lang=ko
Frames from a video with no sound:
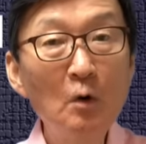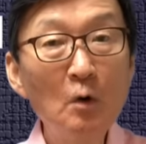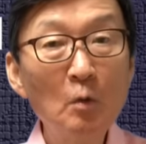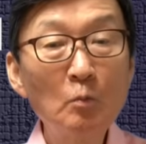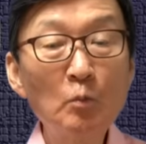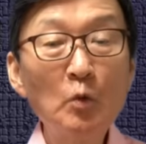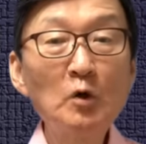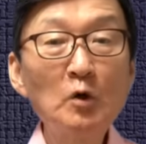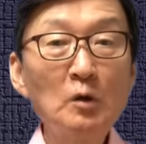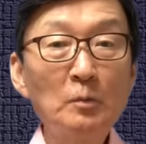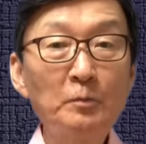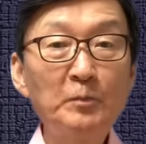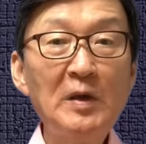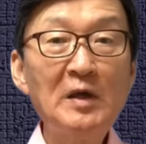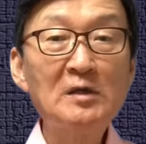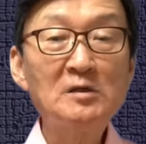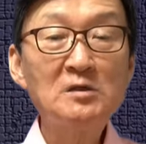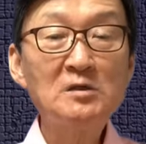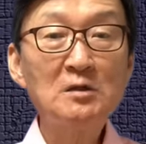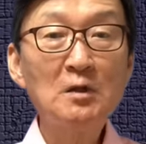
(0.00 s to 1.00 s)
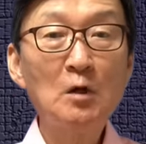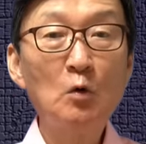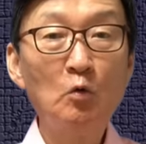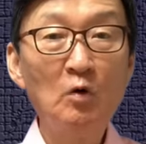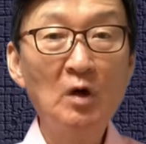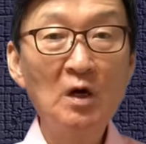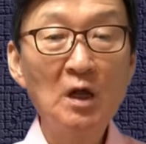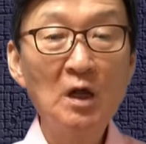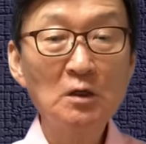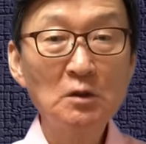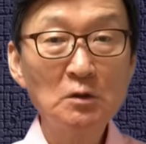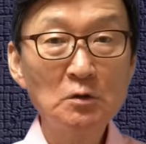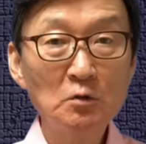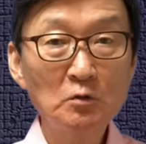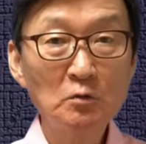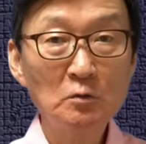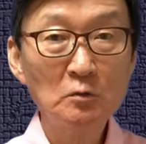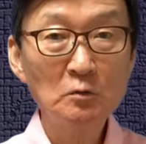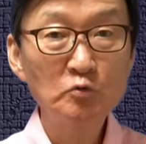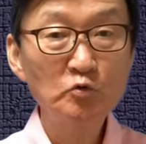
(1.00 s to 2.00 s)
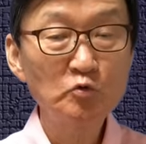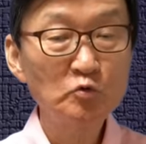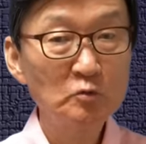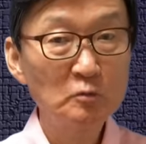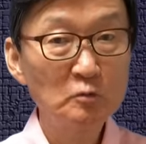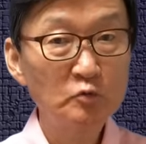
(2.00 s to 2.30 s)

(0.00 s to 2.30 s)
뭐 베이징이 원하는 후,